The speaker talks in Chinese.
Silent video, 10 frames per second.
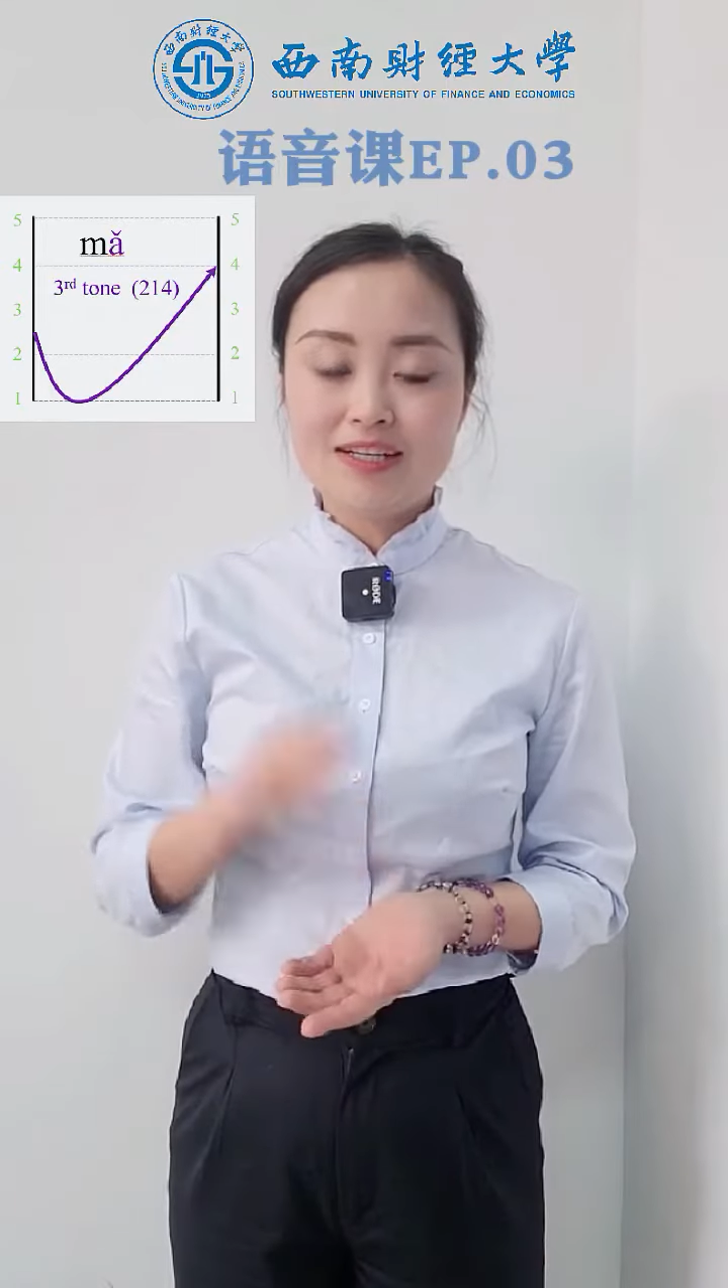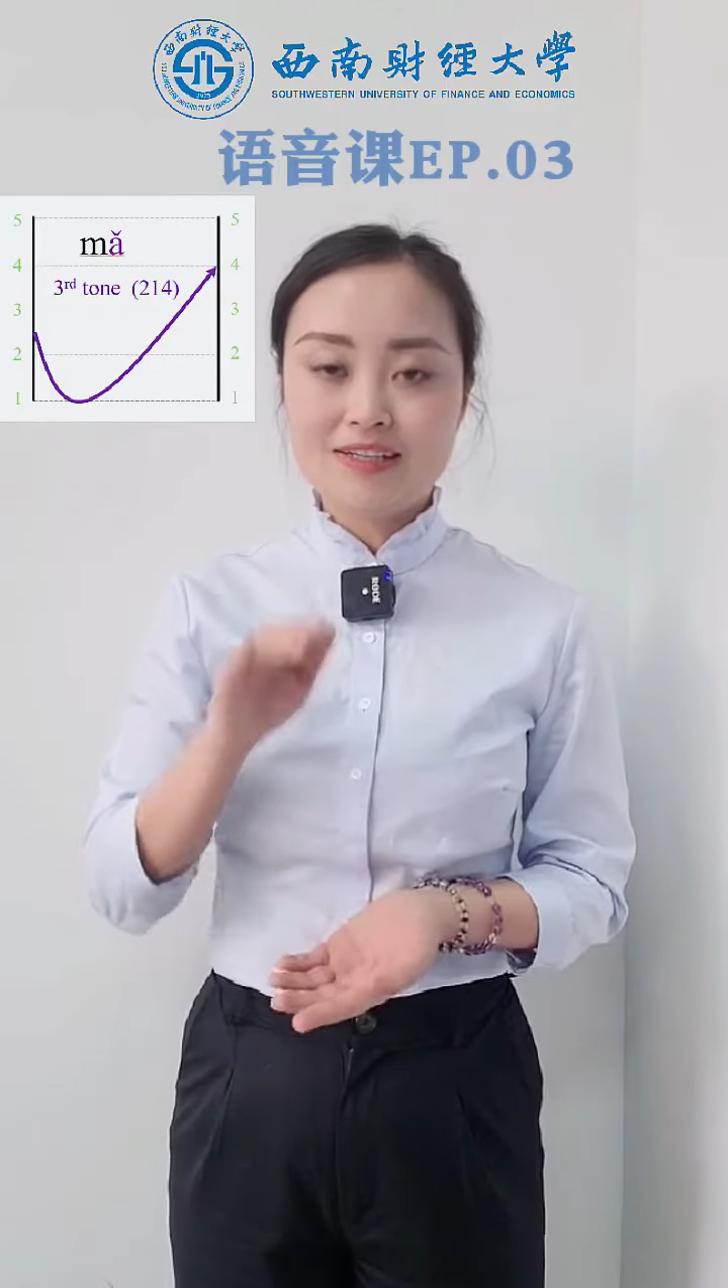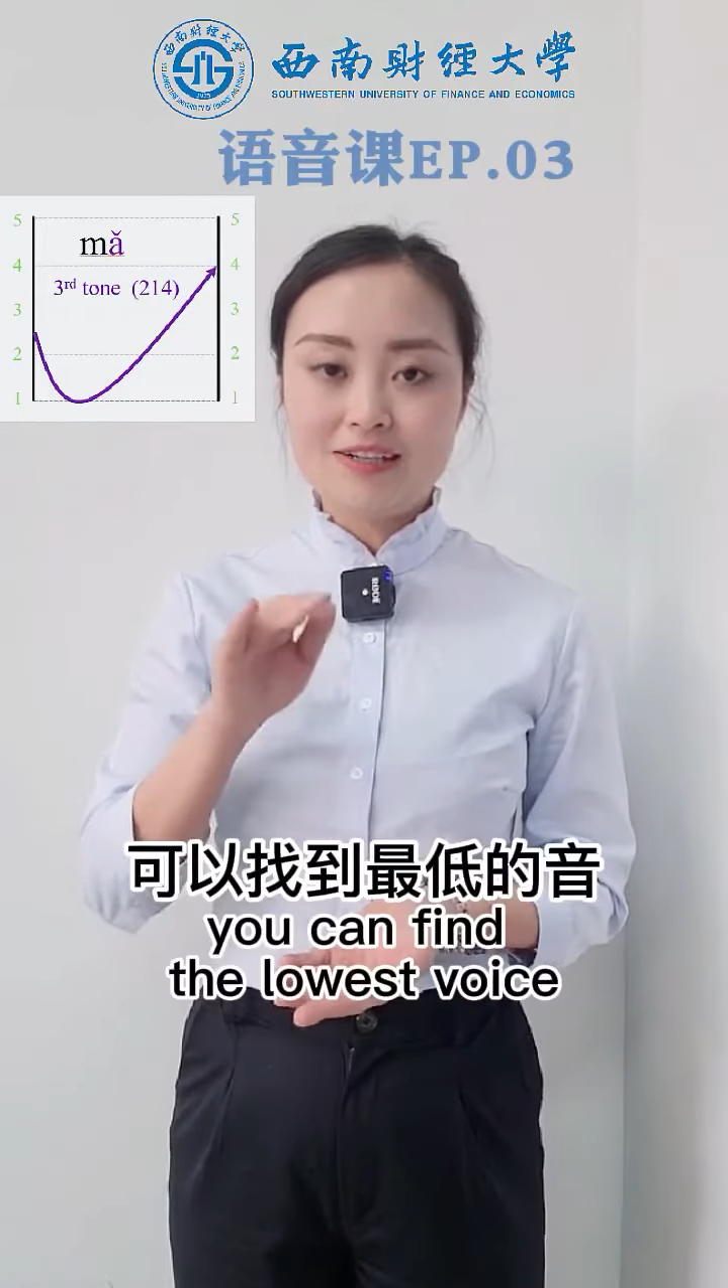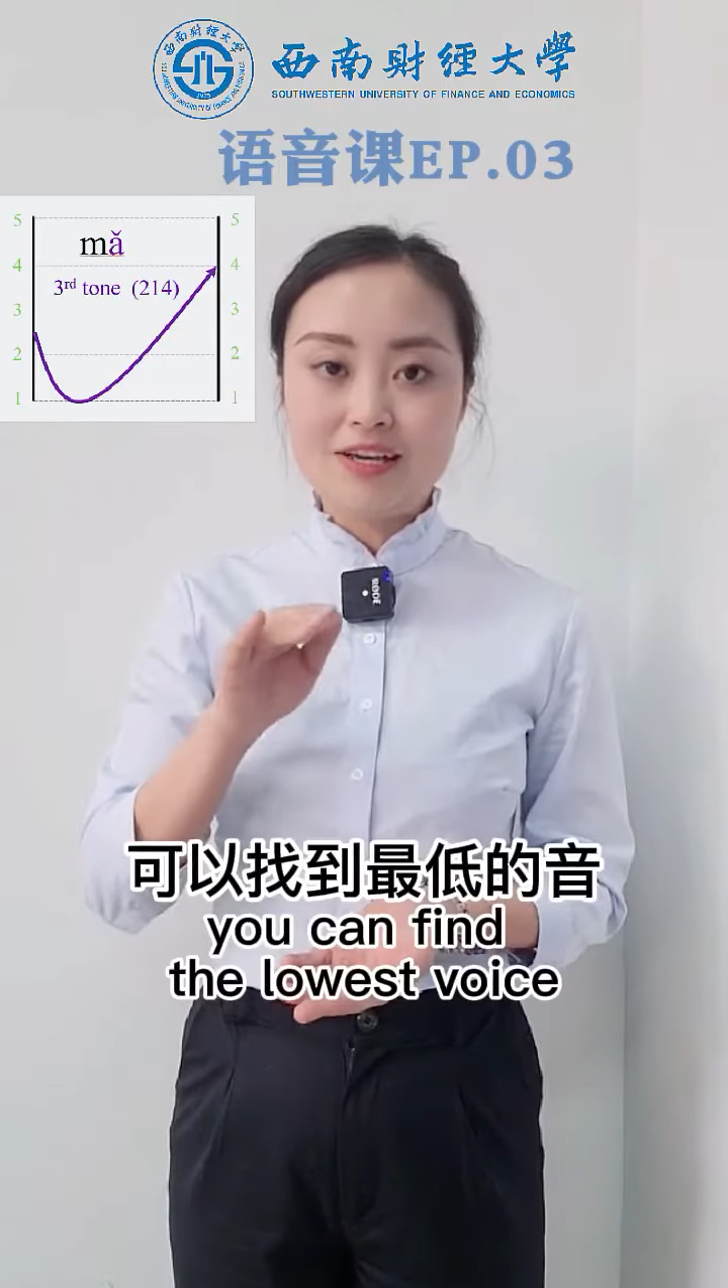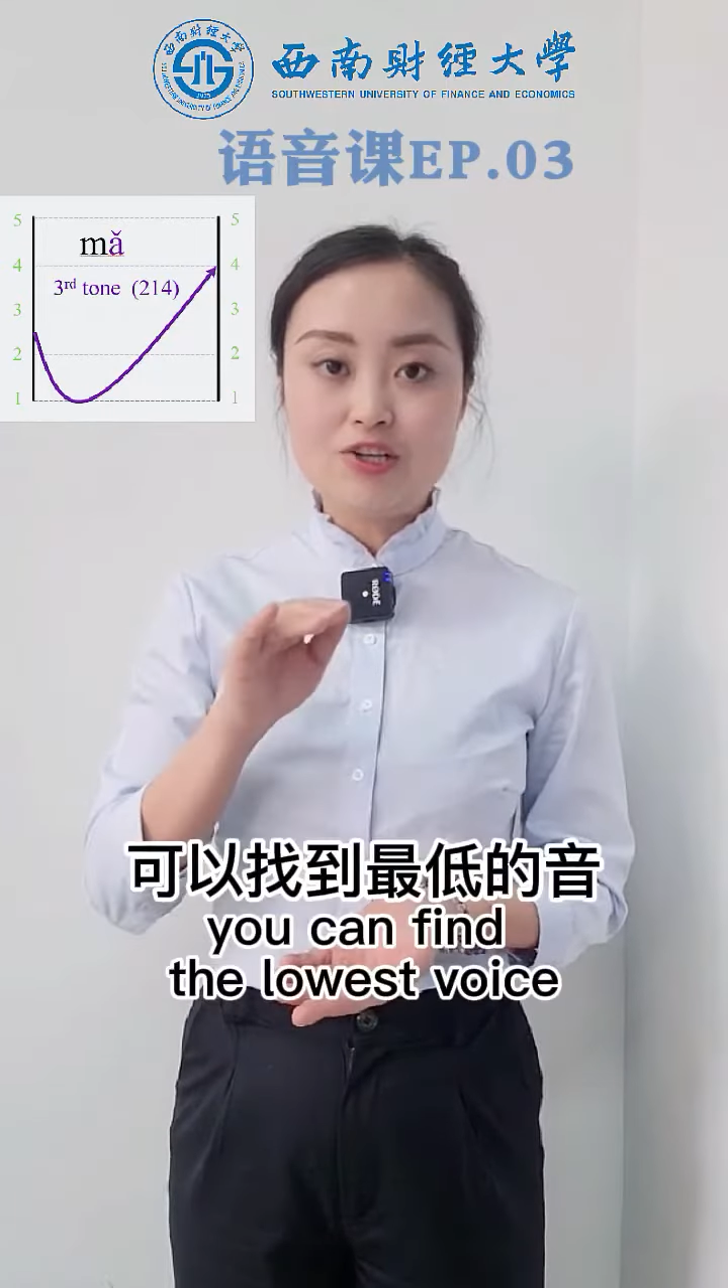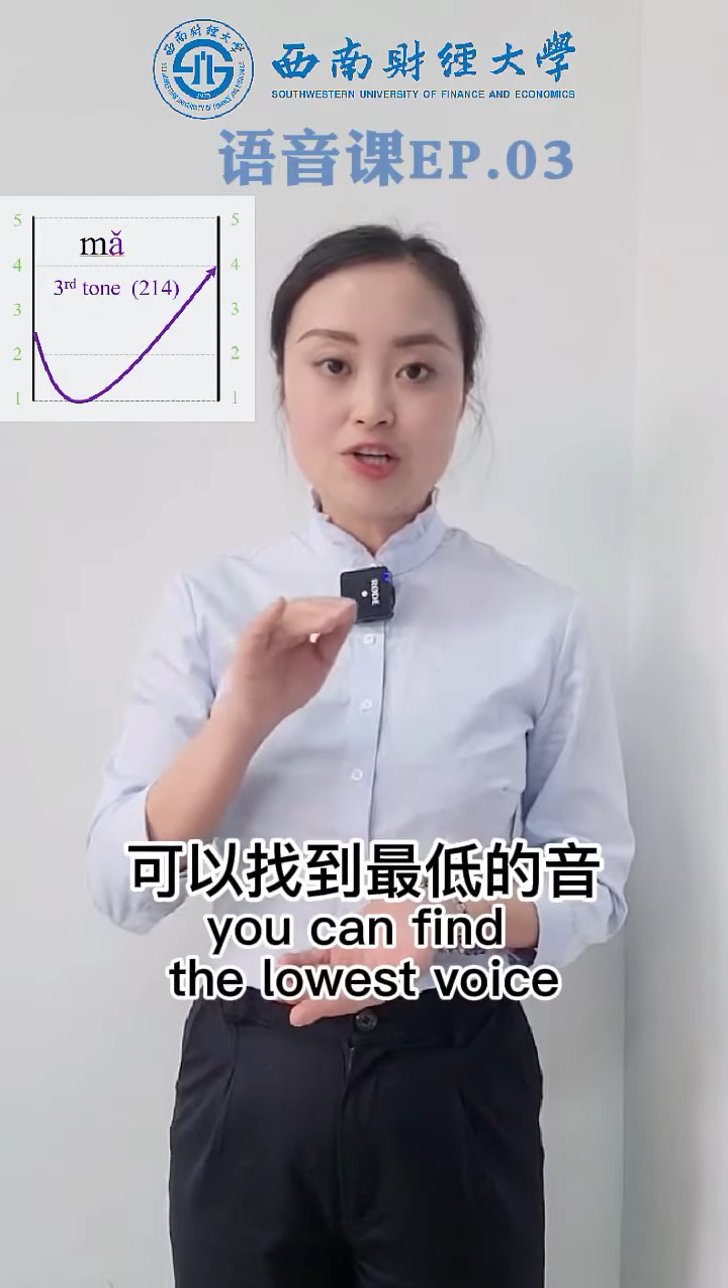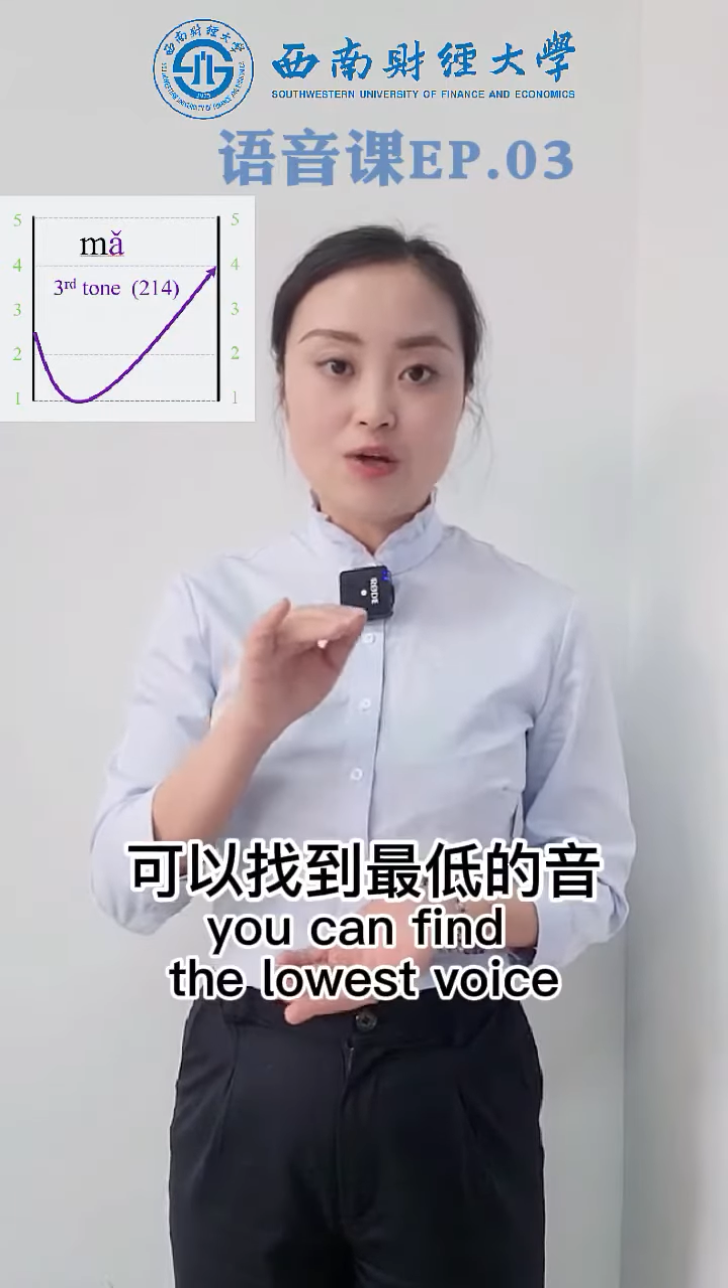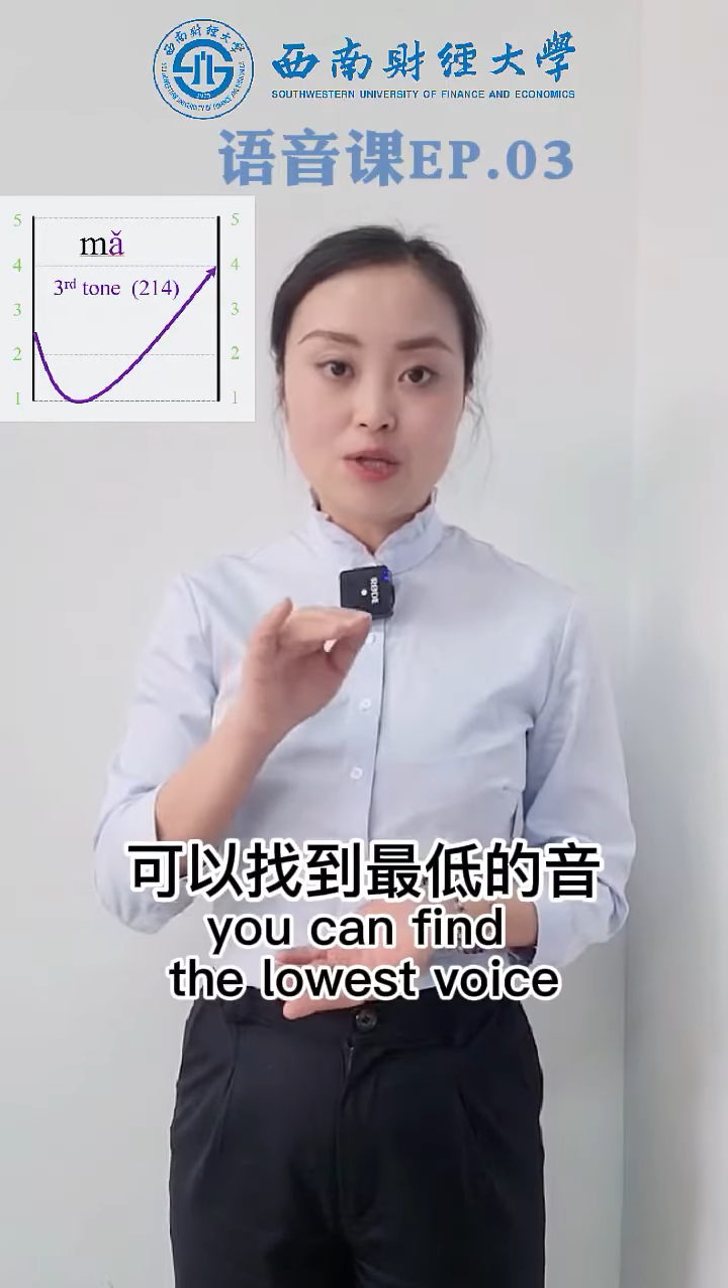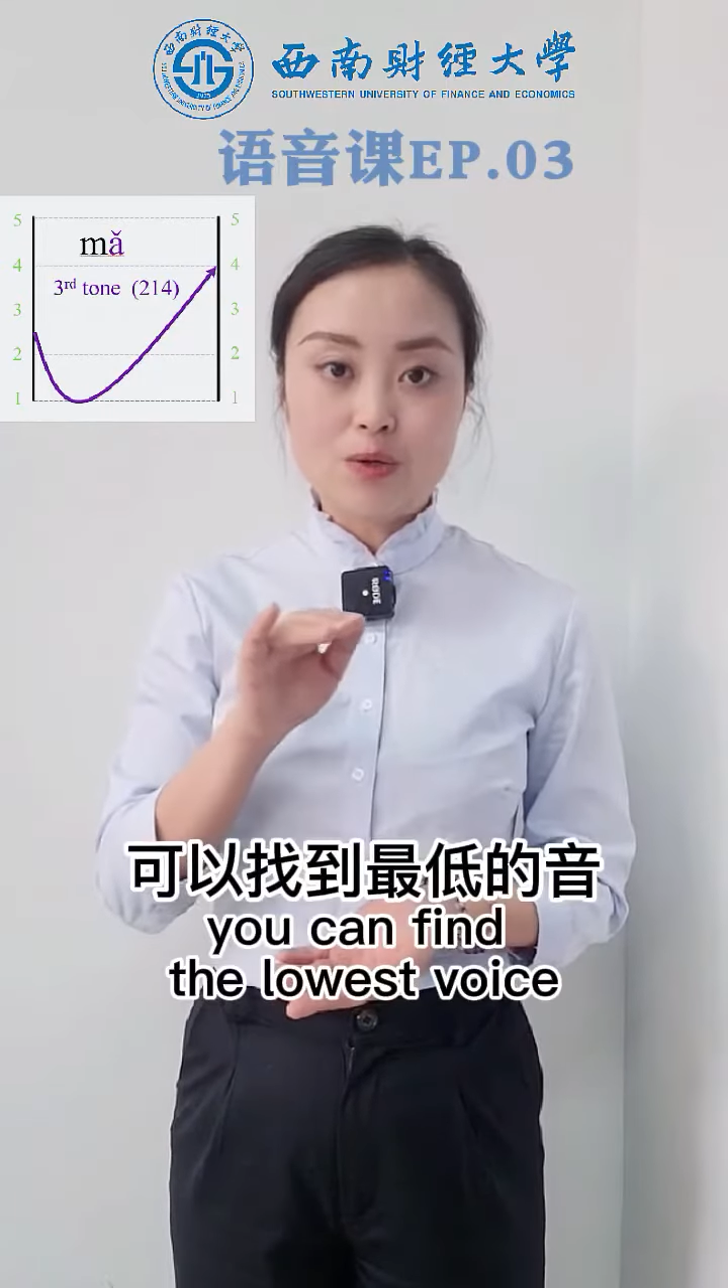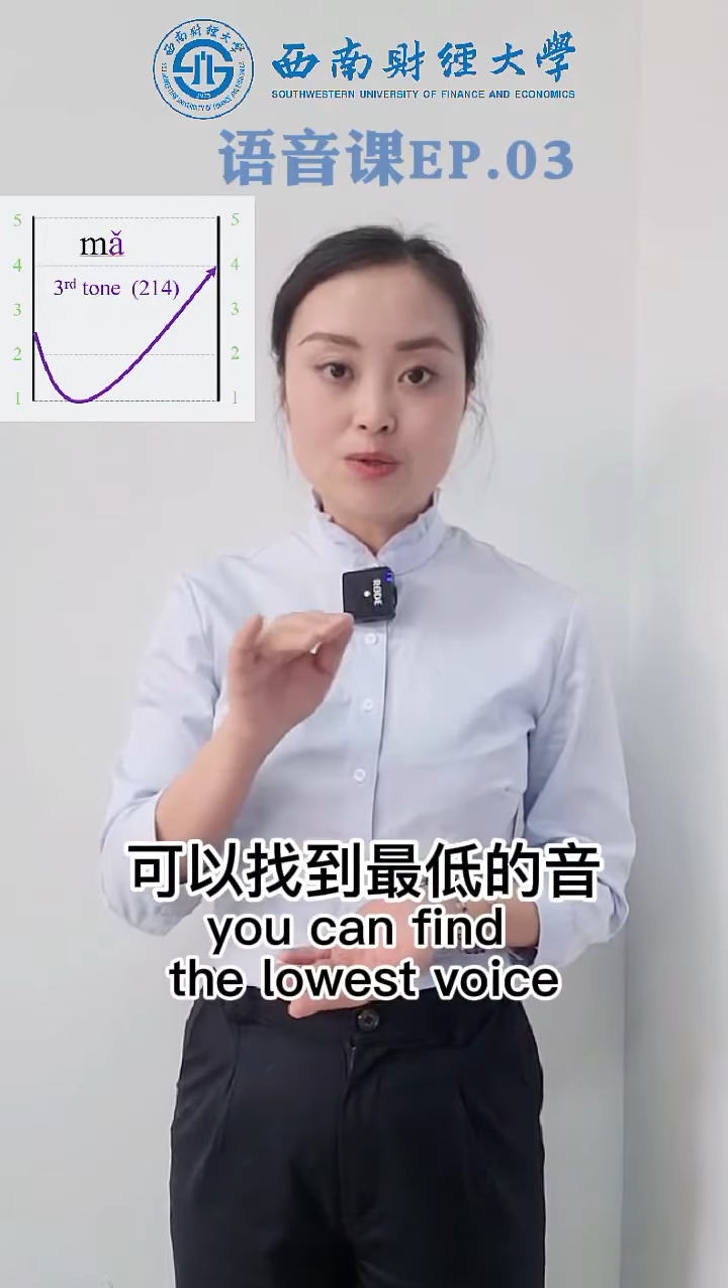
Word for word: 可以找到